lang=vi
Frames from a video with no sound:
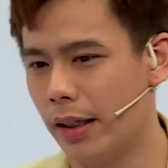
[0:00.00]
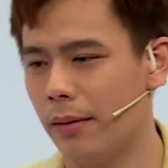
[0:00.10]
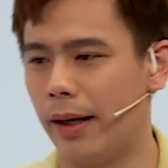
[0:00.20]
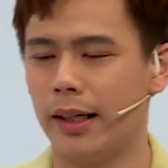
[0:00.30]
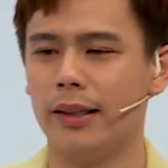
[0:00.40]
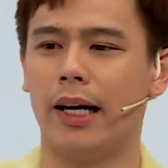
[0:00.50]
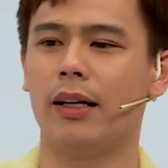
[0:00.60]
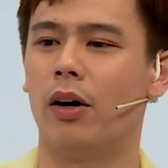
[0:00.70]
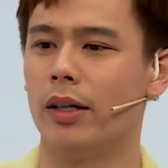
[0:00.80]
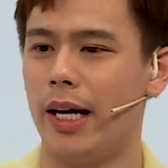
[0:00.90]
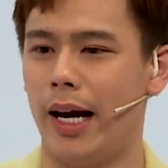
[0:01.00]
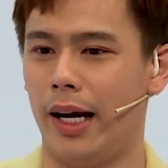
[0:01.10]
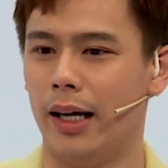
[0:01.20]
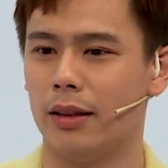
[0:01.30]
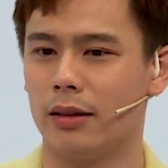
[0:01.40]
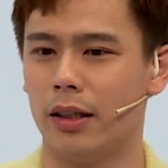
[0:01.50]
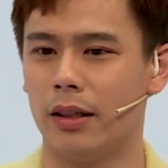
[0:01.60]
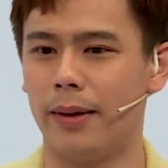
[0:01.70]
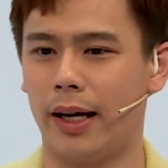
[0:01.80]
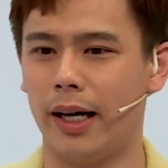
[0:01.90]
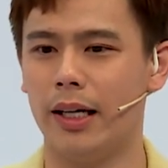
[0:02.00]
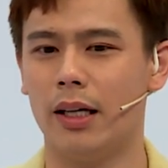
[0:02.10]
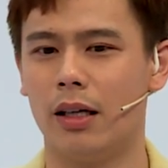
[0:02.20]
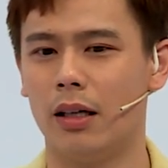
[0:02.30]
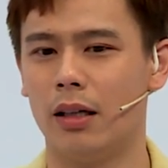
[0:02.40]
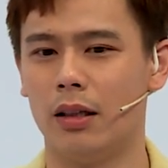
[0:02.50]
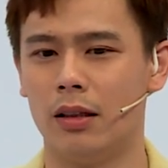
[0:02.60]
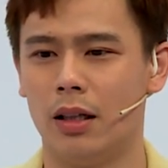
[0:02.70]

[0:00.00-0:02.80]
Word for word: thì các bạn khán giả ngồi ở nhà á, thì các bạn ấy uh,